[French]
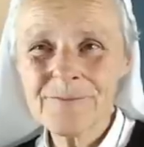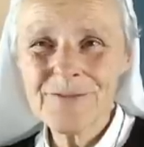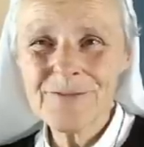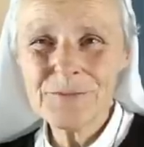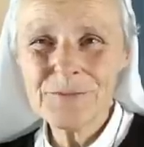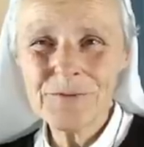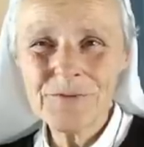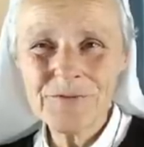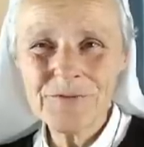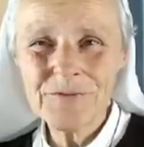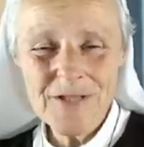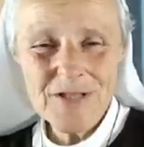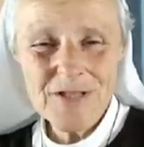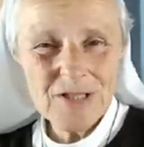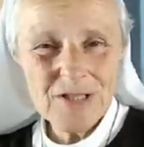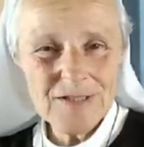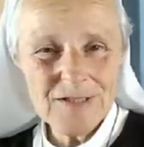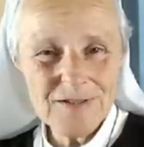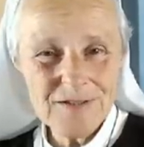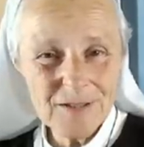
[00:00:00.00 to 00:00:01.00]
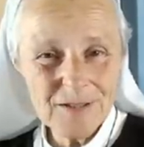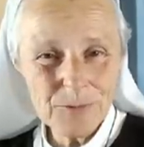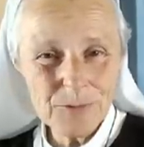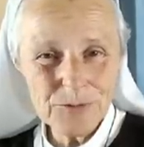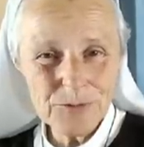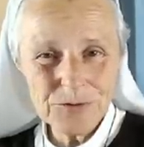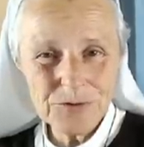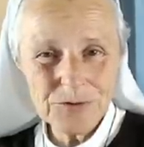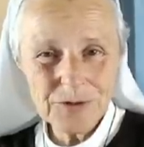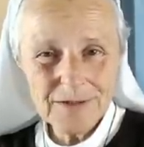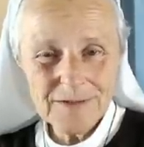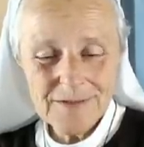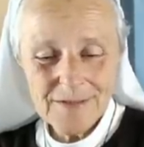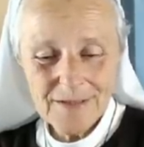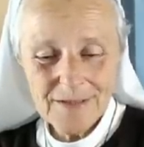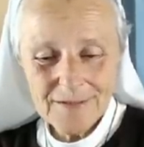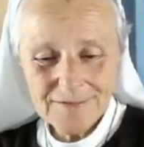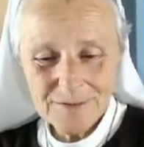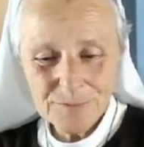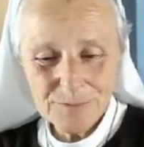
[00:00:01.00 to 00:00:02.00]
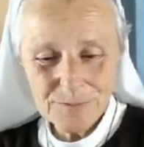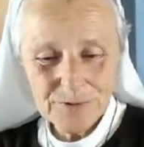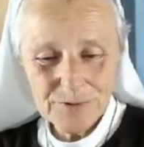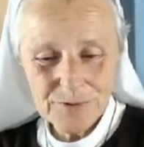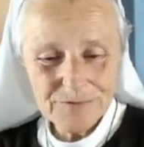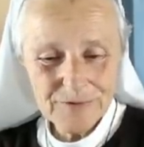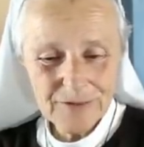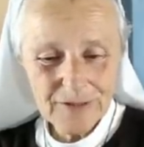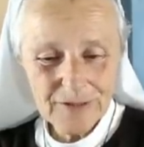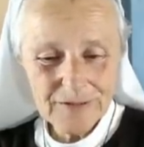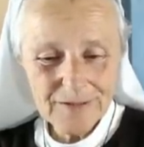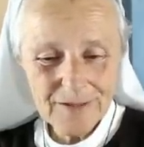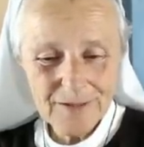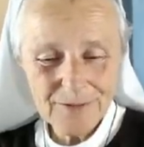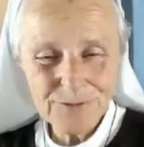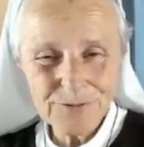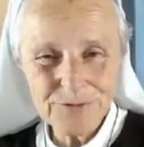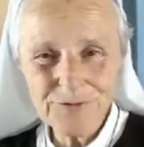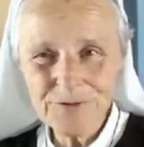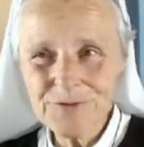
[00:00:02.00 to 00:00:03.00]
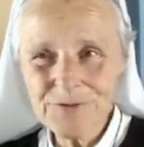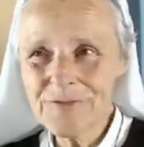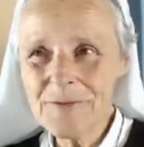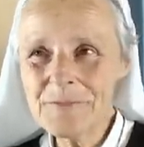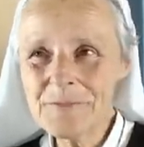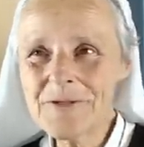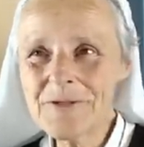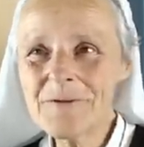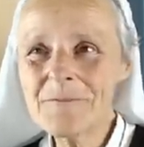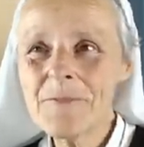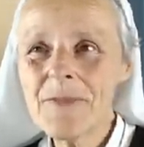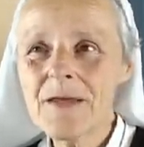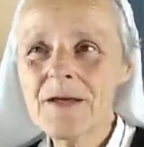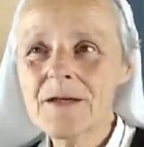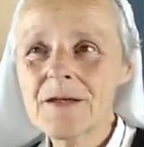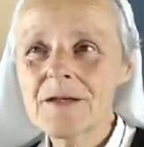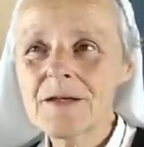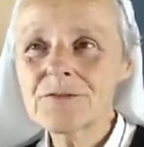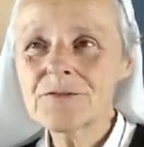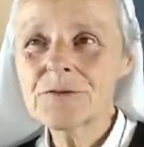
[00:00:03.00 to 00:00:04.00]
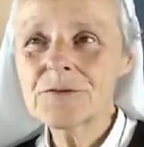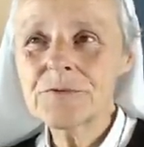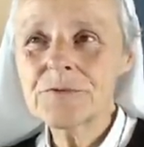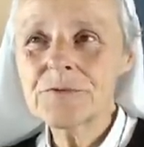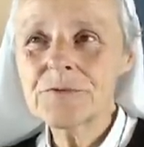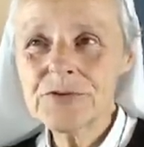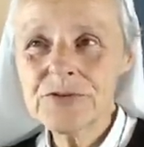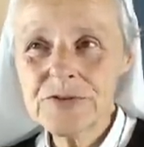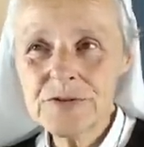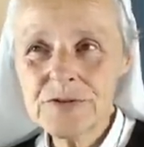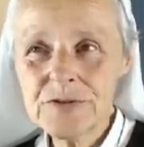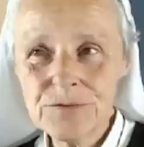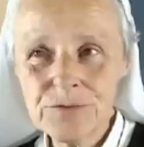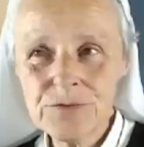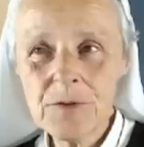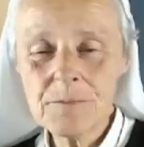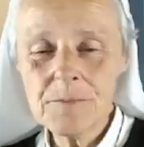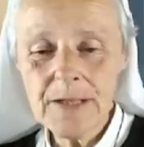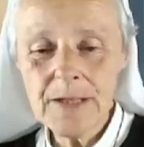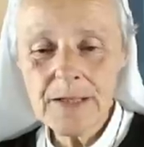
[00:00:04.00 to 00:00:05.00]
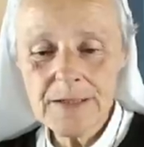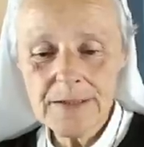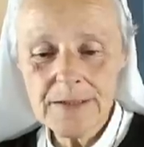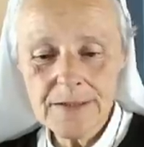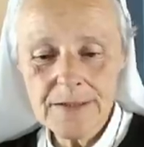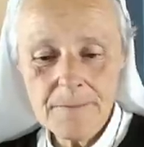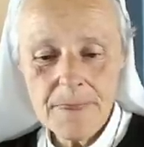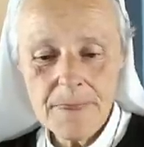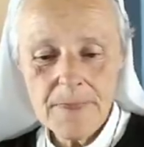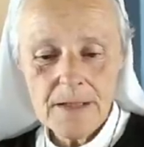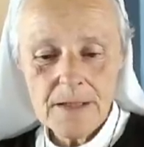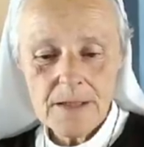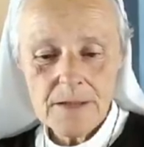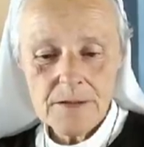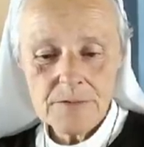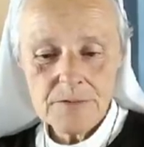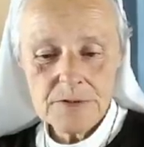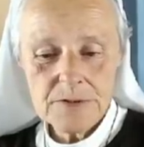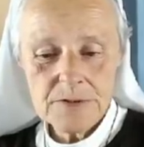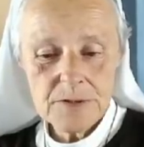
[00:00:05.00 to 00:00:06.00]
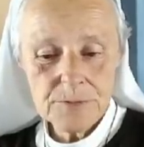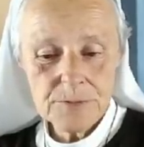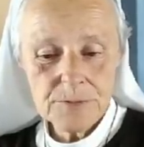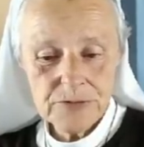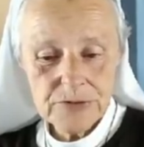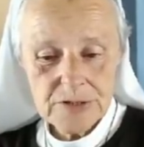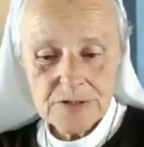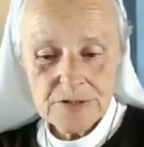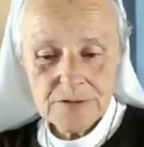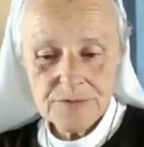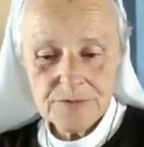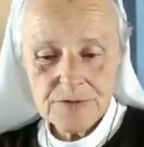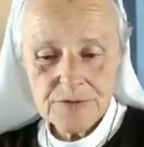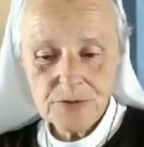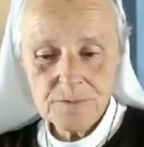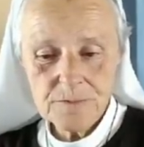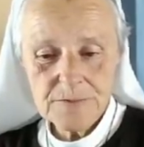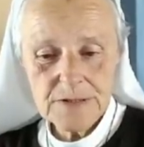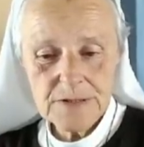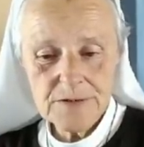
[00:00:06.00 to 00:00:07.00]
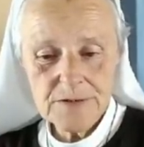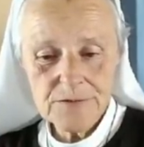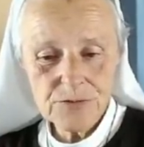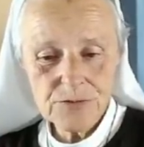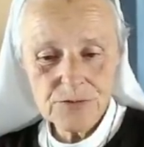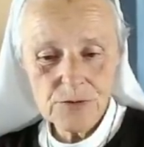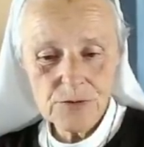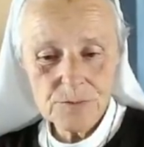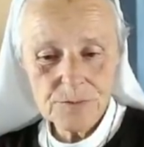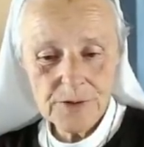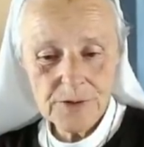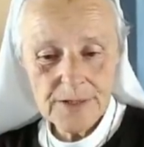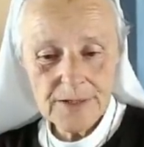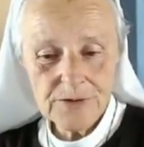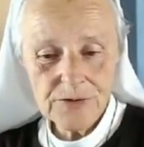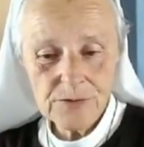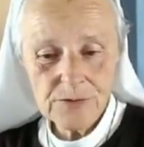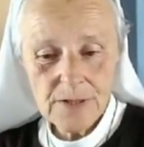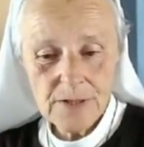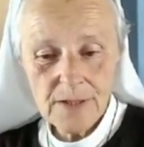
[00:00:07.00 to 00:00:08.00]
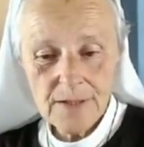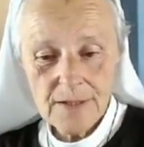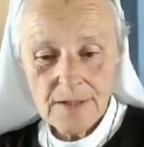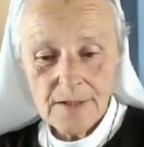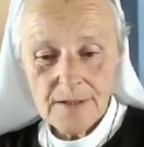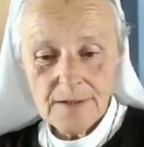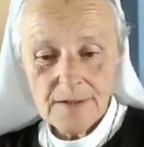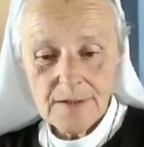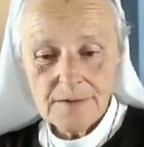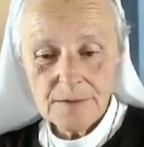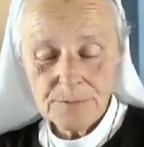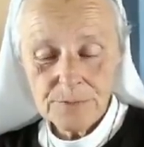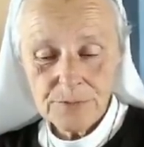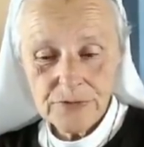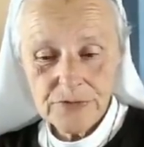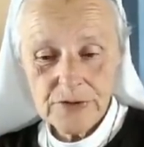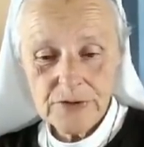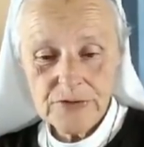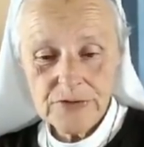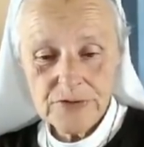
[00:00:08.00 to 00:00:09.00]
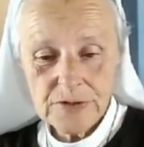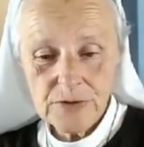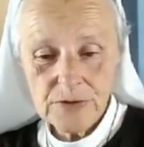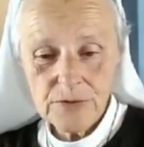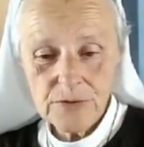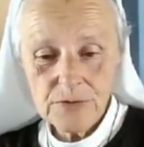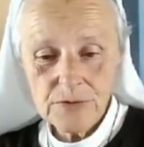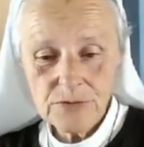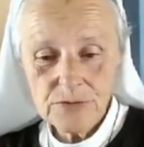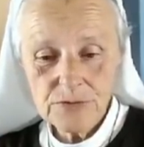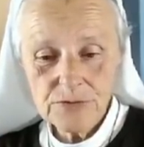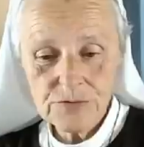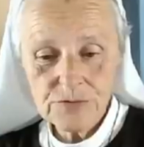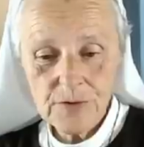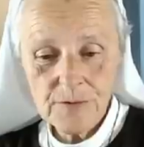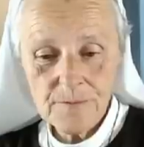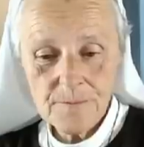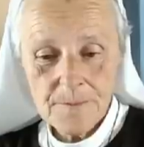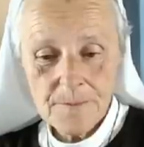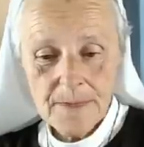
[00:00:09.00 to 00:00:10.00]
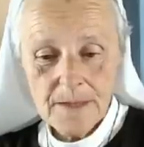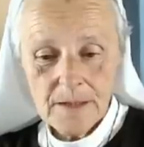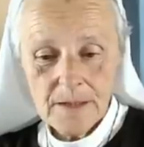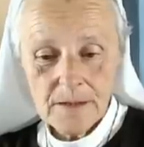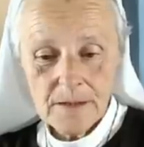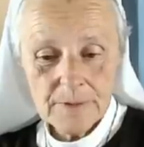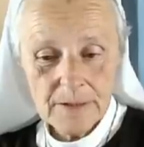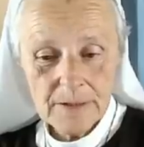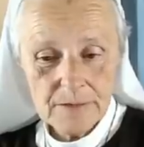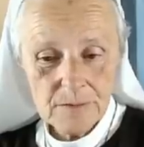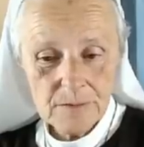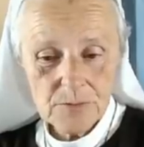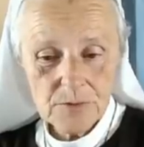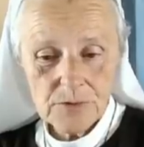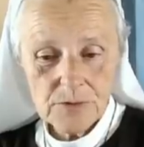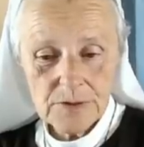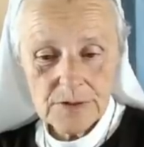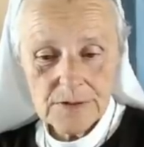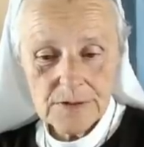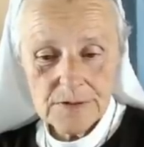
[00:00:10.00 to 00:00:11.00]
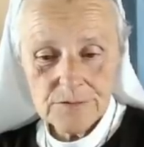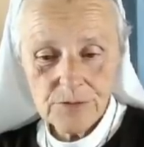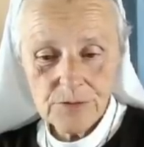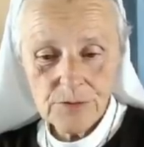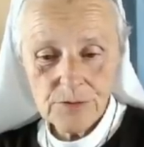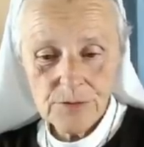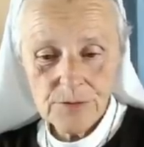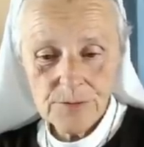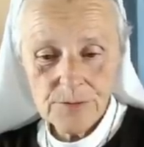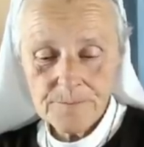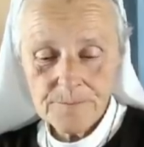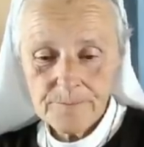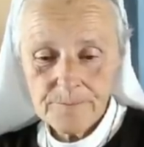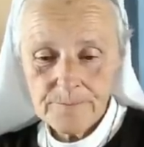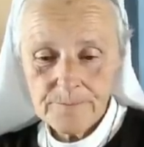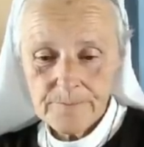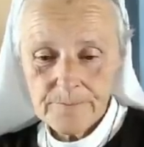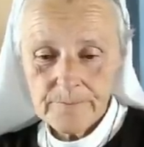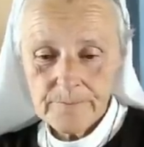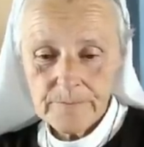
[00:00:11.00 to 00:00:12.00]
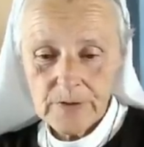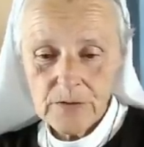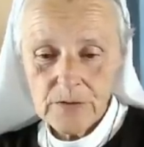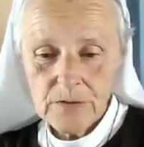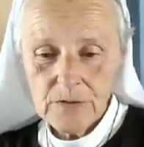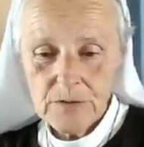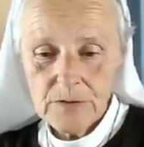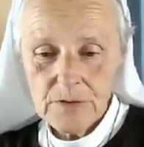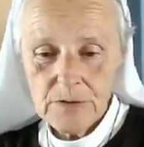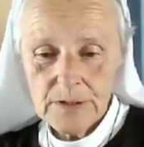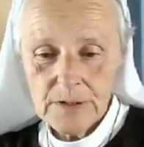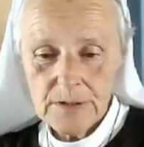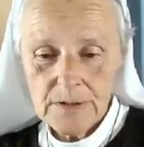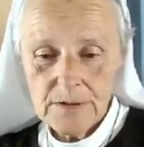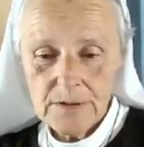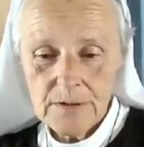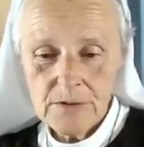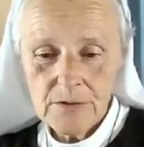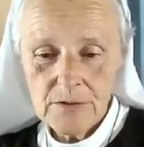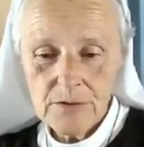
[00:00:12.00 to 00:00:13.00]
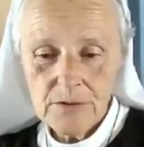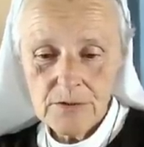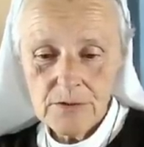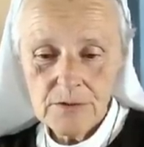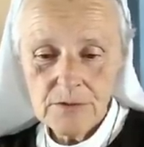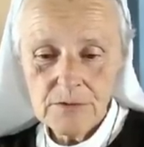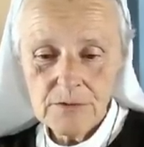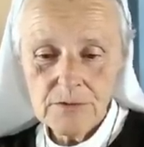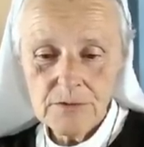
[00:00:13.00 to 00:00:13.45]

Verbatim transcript: vous pouvez acheter les sermons du curé d'Ars et puis les faire lire à toute votre famille. Vous pouvez aussi vous en parler. C'est pour ça que j'ai fait ce petit livre sur le purgatoire. C'est pour ça aussi que souvent, par exemple, dans le livre euh, « le,